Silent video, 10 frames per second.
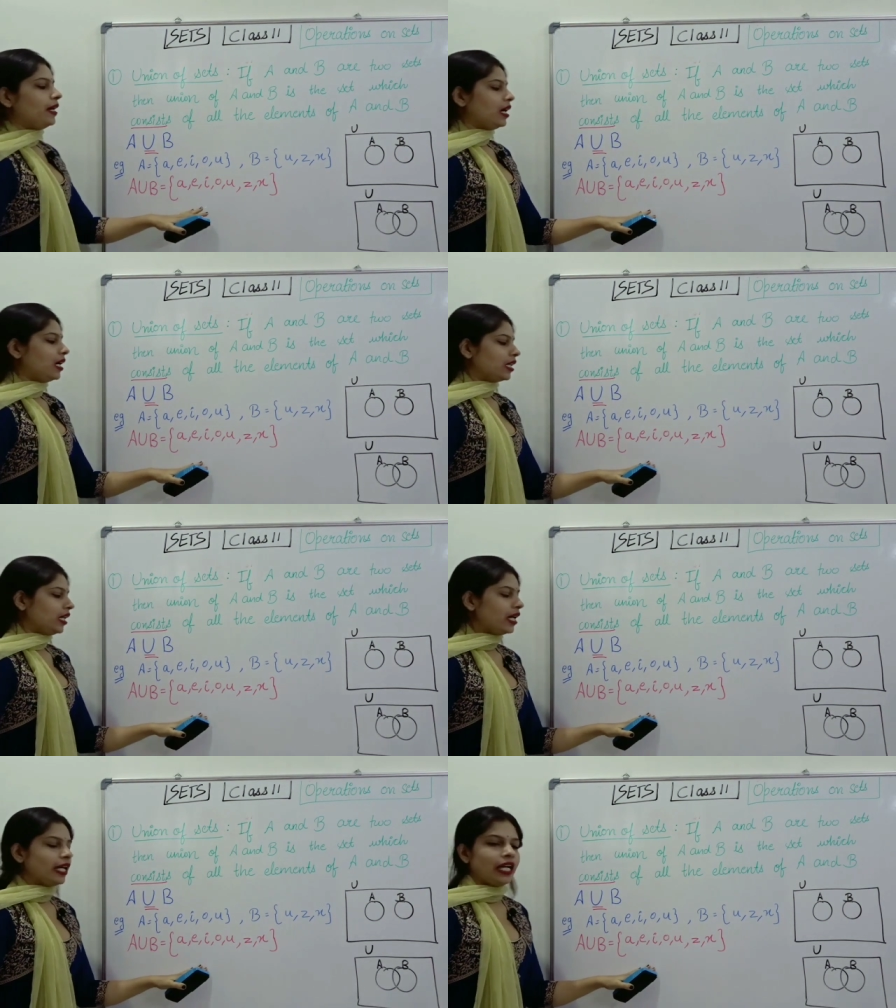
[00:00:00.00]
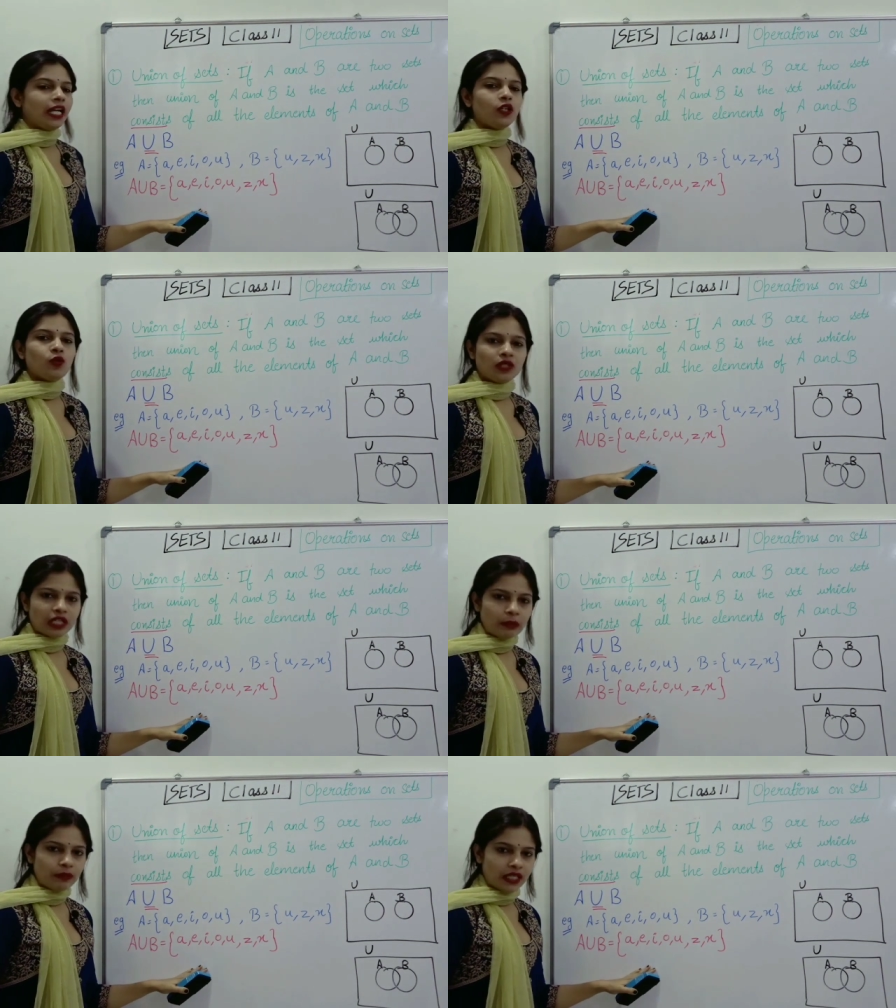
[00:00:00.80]
हमारा आ गया ए
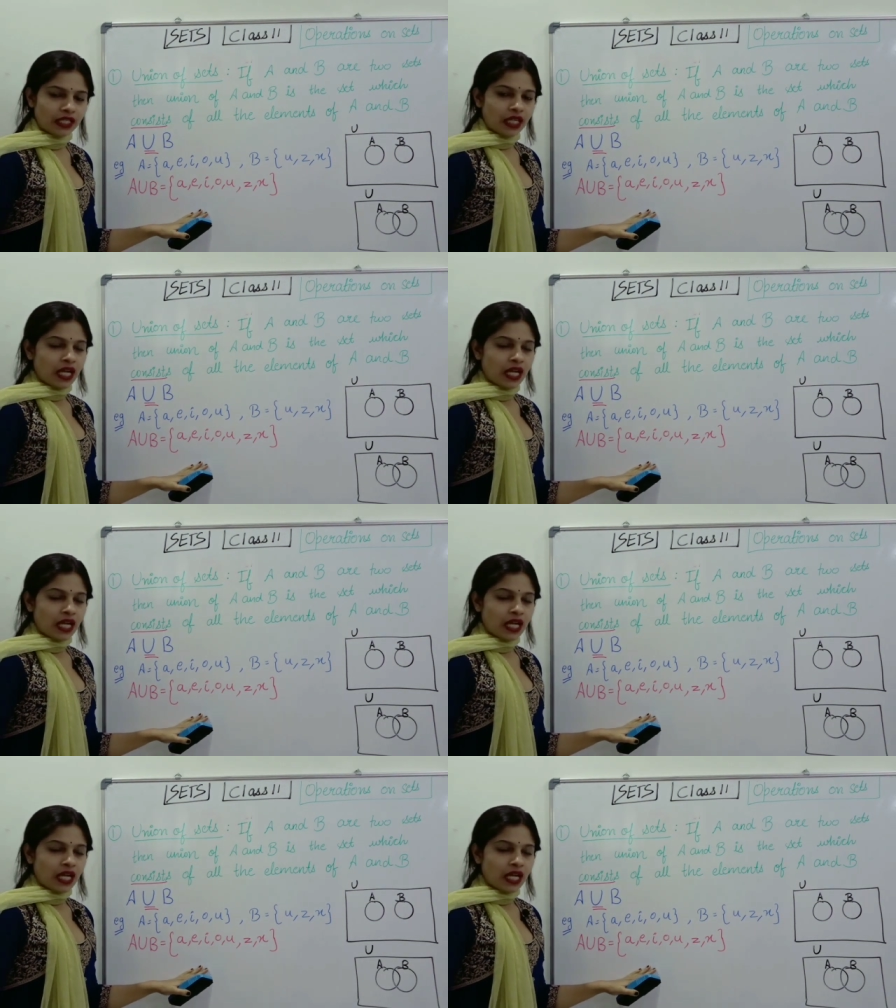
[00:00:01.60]
यूनियन बी